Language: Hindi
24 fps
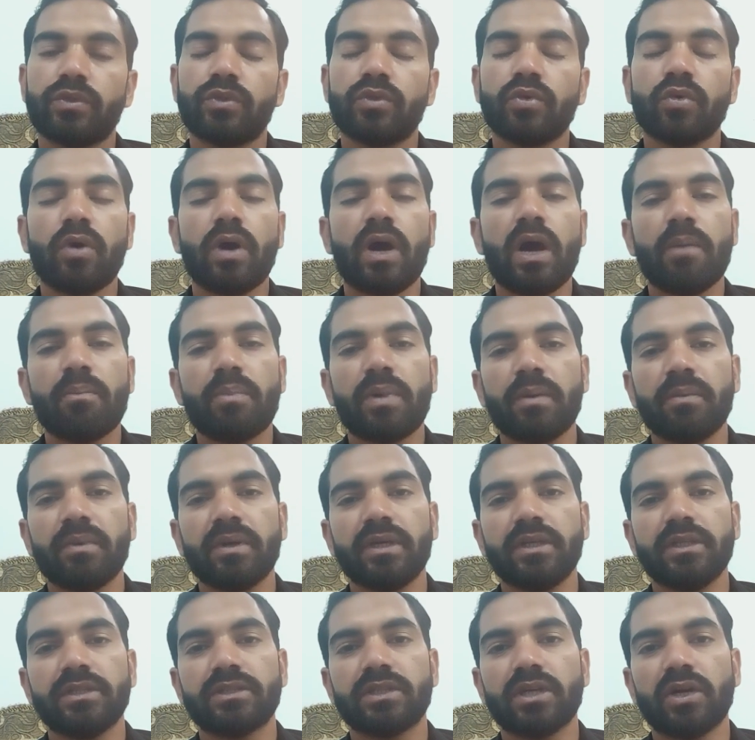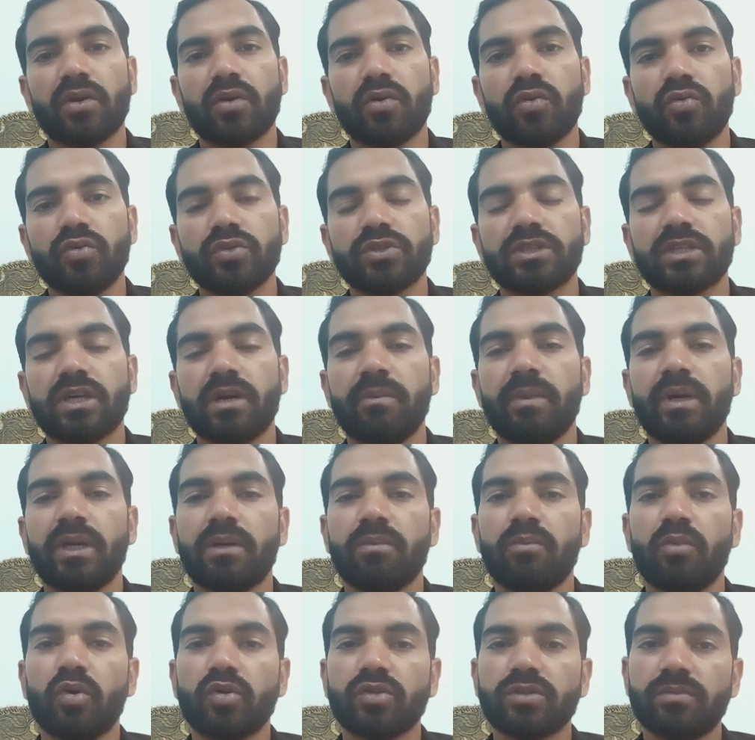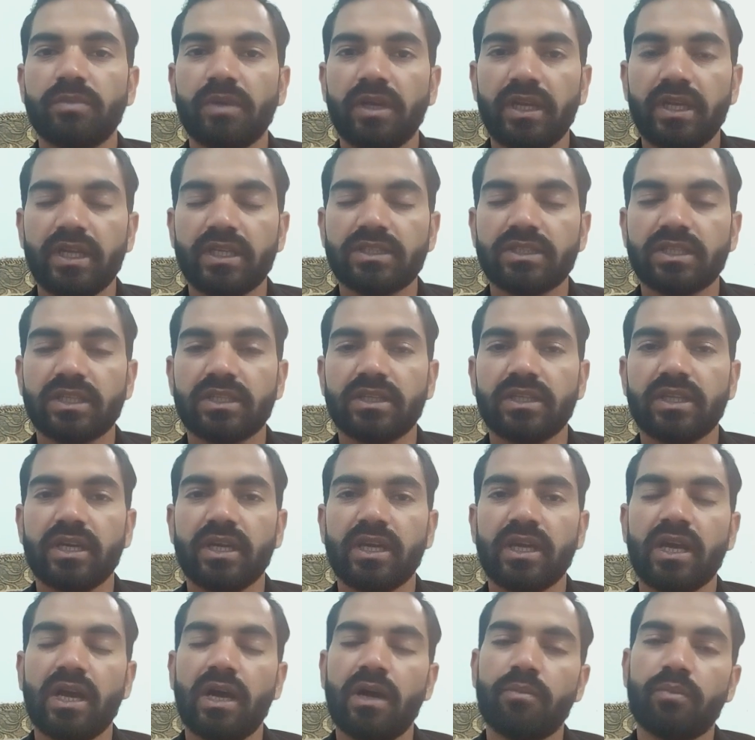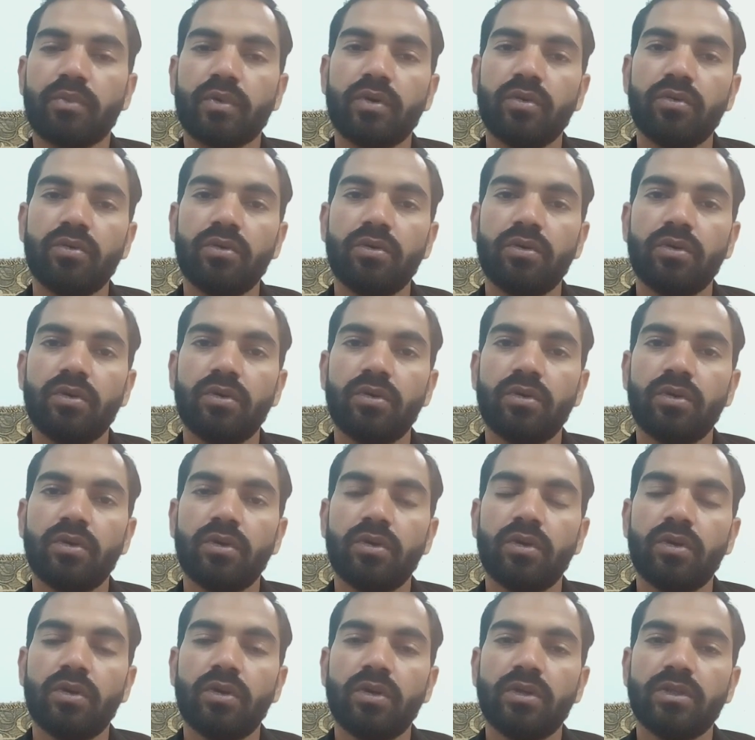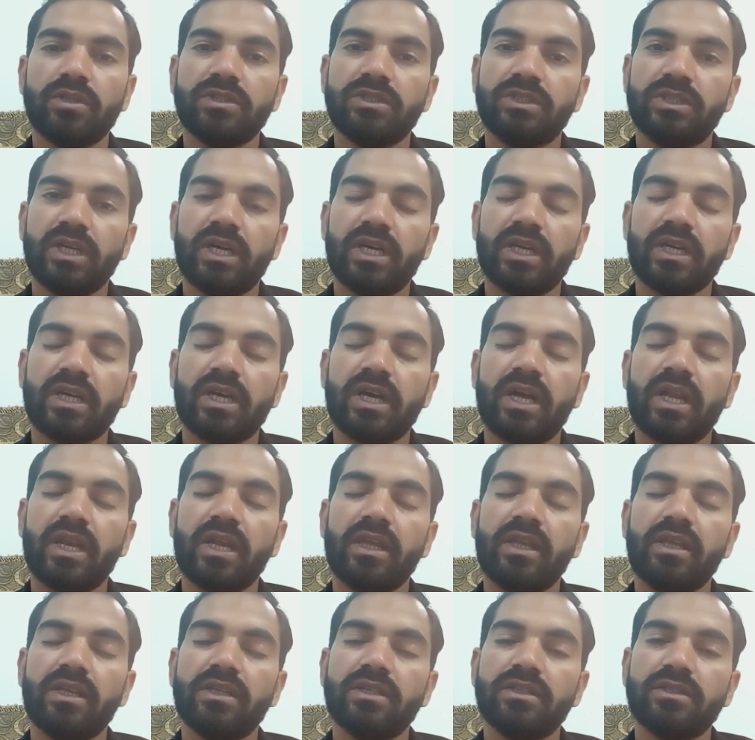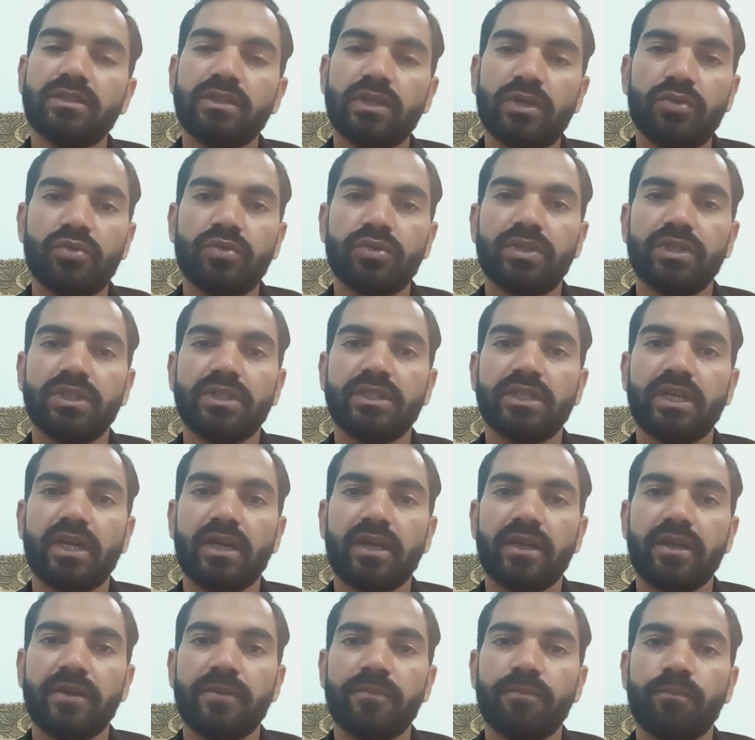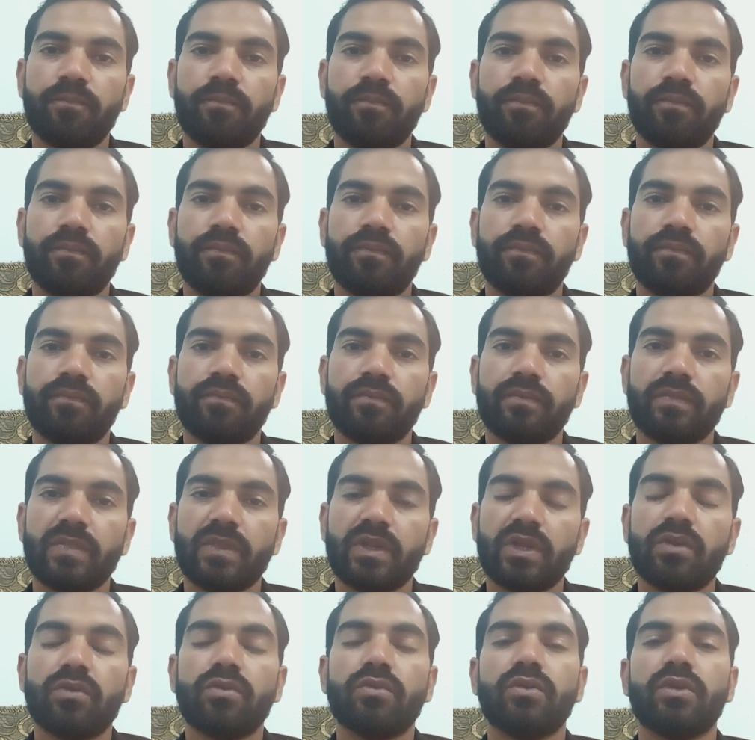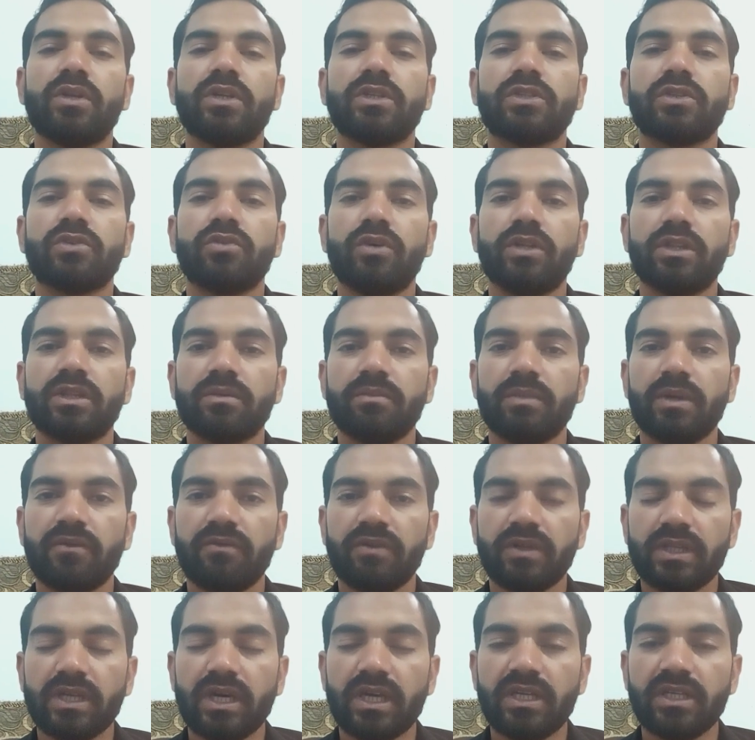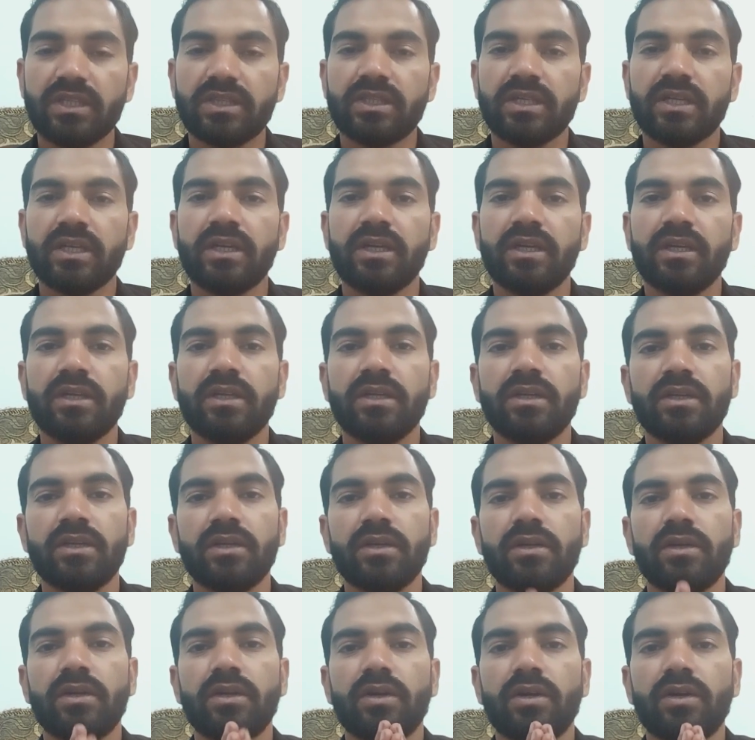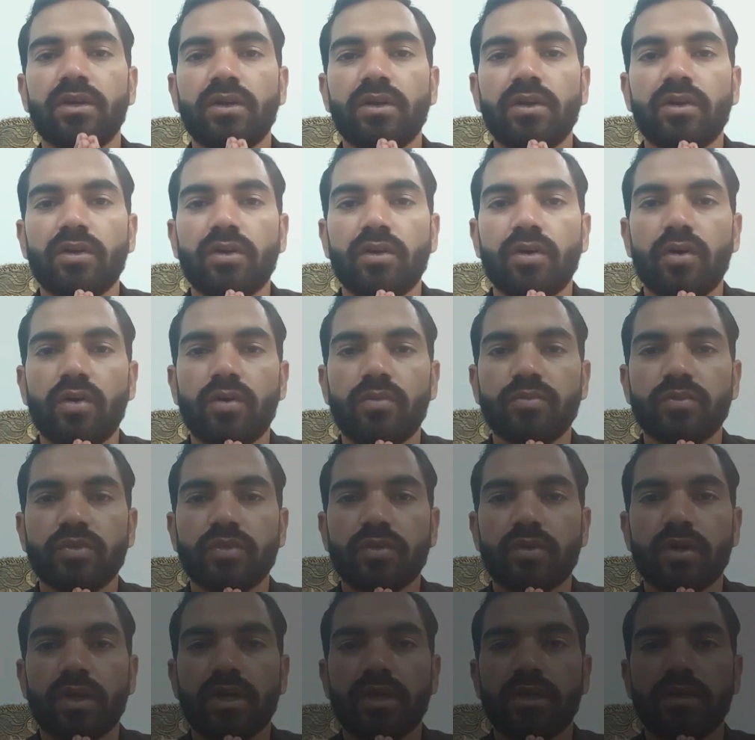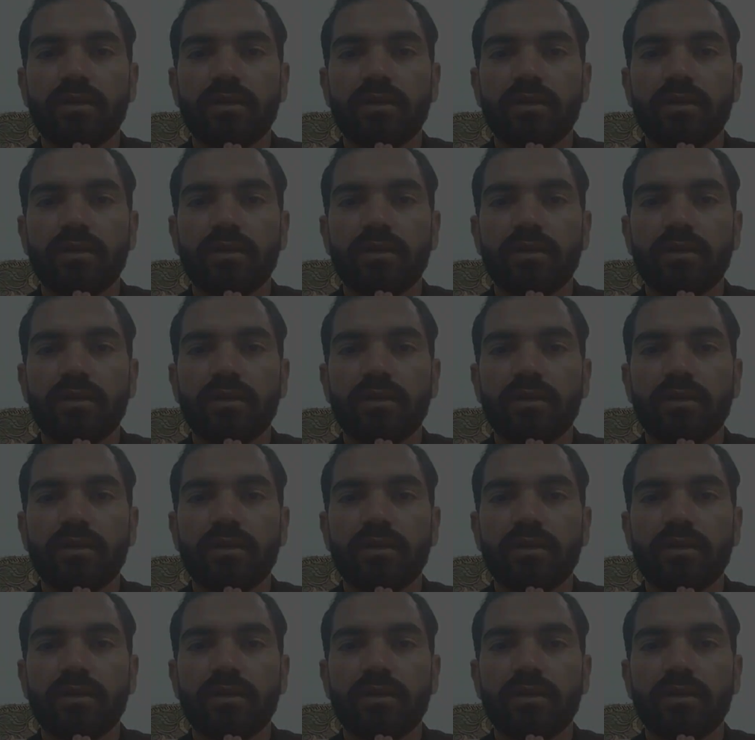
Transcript: तो आप हमें निसंकोच कमेंट बॉक्स में लिख सकते हैं आपको जानकारी ज़रूर दी जाएगी तो दर्शकों अंत में विदा लेते हैं ओम दुर्गा